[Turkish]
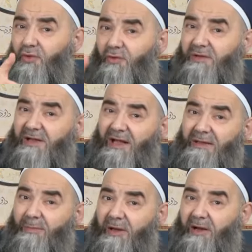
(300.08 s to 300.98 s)
sonunda
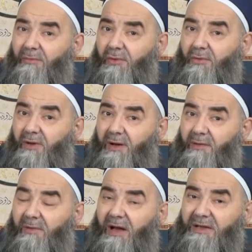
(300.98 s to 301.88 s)
geldi peygamber olarak
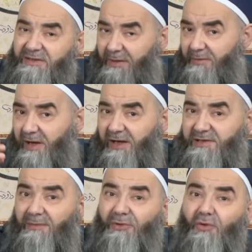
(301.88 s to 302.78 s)
ama Cebrail
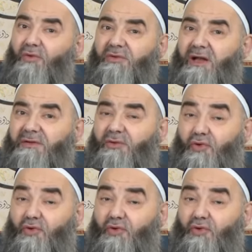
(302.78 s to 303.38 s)
Aleyhisselam ilk onu tanıdı.